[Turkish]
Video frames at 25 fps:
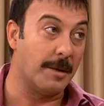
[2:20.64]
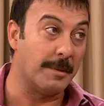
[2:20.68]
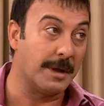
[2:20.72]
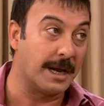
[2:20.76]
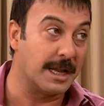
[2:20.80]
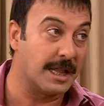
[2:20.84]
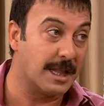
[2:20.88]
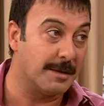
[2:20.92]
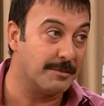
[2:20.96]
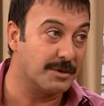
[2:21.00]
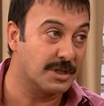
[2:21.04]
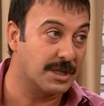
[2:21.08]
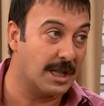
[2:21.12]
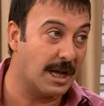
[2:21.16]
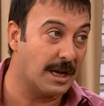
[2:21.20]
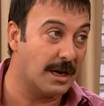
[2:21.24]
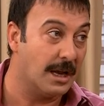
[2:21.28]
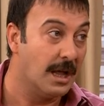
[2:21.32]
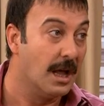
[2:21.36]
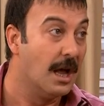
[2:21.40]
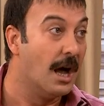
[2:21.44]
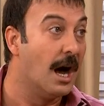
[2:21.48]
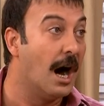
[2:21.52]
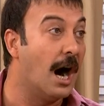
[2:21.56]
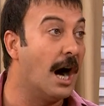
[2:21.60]
Ama ne demişler?
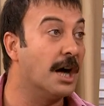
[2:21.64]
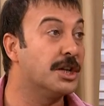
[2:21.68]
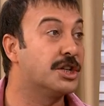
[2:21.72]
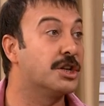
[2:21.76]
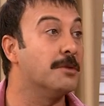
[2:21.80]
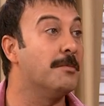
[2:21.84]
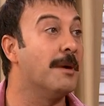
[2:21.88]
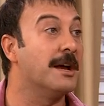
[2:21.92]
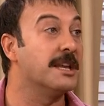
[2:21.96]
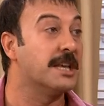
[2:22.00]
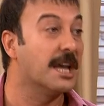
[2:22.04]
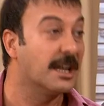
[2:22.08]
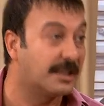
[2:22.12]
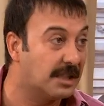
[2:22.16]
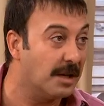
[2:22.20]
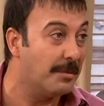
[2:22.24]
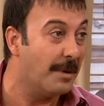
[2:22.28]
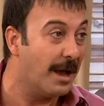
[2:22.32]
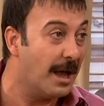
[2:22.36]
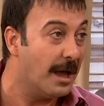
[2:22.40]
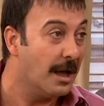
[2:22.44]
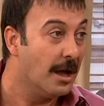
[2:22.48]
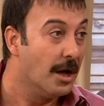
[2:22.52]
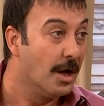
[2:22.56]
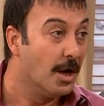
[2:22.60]
Acıma
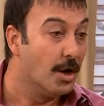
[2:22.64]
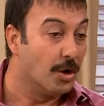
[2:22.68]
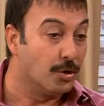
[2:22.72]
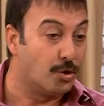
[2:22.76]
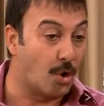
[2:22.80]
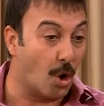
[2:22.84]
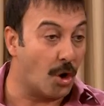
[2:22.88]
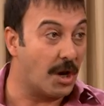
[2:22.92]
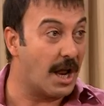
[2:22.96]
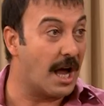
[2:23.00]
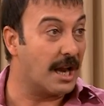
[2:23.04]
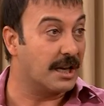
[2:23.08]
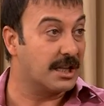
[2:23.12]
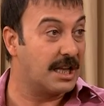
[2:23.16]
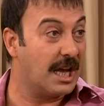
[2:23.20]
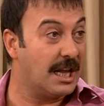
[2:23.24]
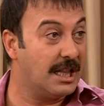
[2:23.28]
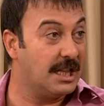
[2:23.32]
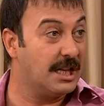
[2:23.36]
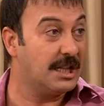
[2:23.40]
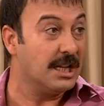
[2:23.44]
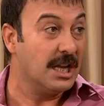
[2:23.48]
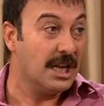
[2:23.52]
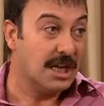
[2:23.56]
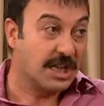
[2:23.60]
yetime, döner
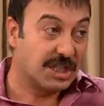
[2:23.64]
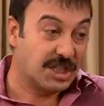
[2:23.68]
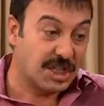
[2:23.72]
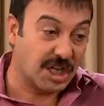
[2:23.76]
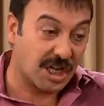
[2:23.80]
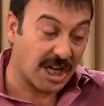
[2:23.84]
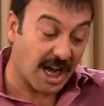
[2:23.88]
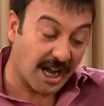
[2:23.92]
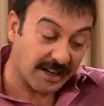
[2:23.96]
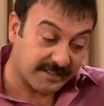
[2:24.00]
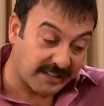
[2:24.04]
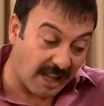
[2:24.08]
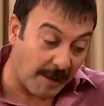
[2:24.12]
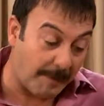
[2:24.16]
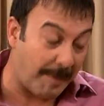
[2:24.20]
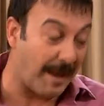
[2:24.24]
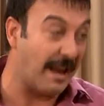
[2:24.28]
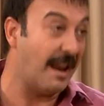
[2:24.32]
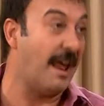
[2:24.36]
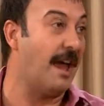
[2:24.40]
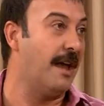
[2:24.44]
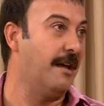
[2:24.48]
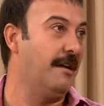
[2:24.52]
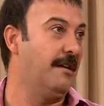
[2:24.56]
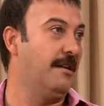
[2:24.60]
gelir çıkar
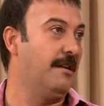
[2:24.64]
tepene.